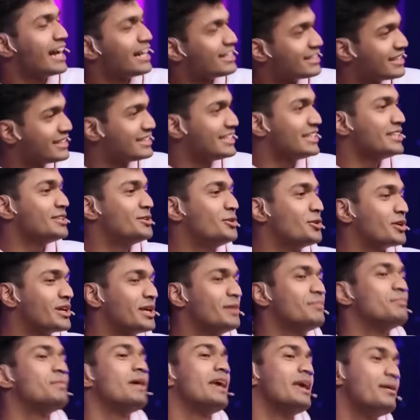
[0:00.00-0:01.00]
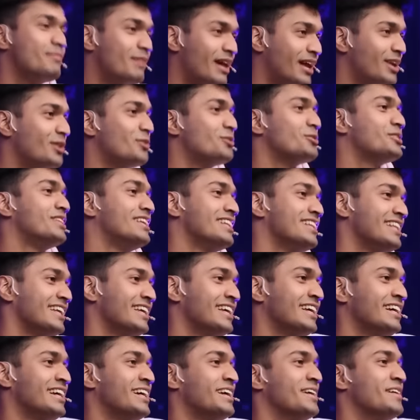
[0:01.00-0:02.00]
ज्यादातर धोखे बेईमान लोग देते
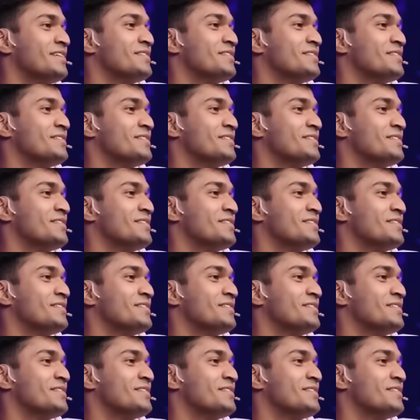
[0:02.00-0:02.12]
हैं